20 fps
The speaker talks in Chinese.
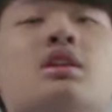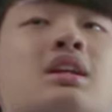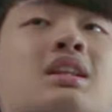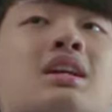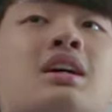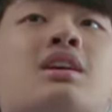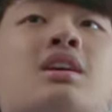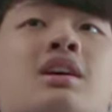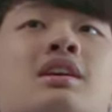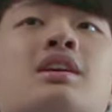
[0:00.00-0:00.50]
你
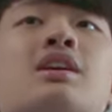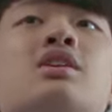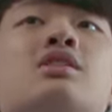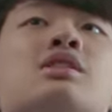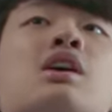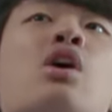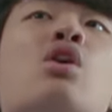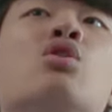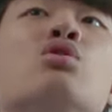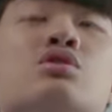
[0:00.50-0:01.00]
当然可以
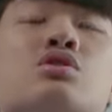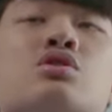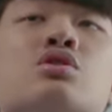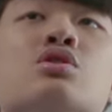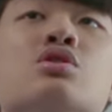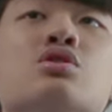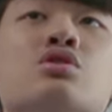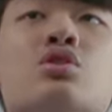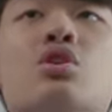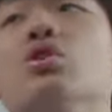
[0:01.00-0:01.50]
在后置
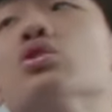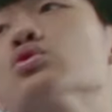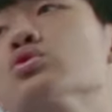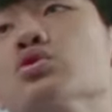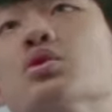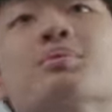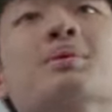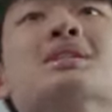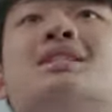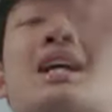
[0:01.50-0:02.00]
的时候
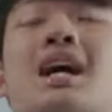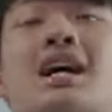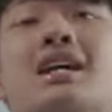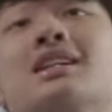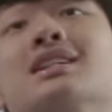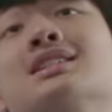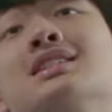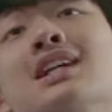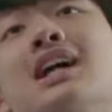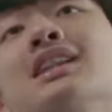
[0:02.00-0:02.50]
随便加一
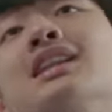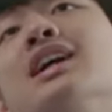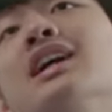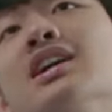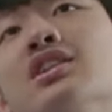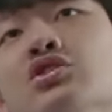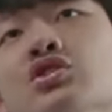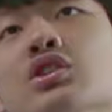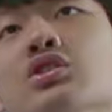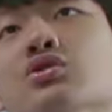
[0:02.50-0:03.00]
颗假太
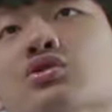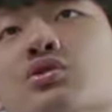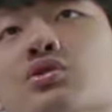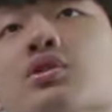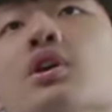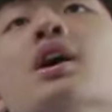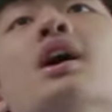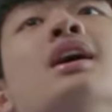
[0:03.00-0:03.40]
阳上去，